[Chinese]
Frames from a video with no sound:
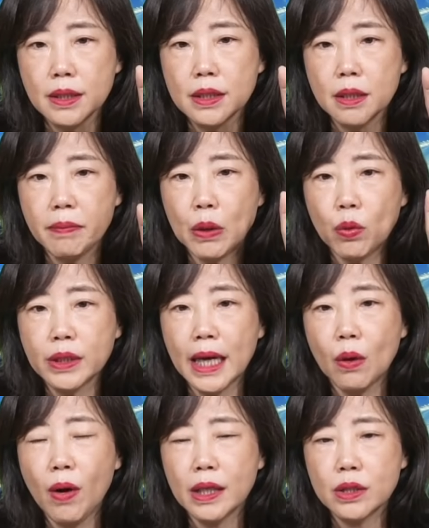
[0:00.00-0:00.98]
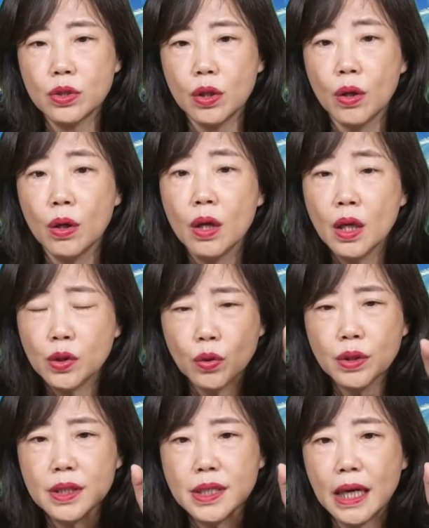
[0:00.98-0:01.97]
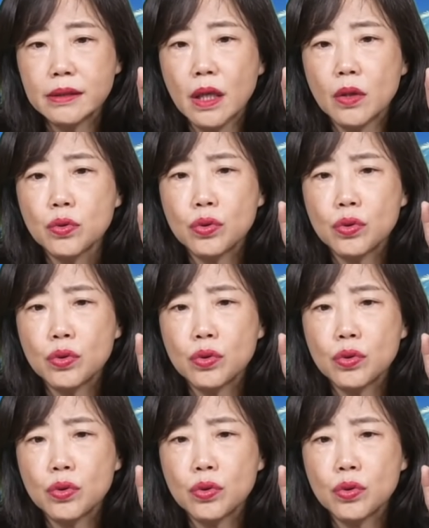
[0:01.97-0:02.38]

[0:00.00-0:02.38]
跟这个美国谈话的时候，都一直强调，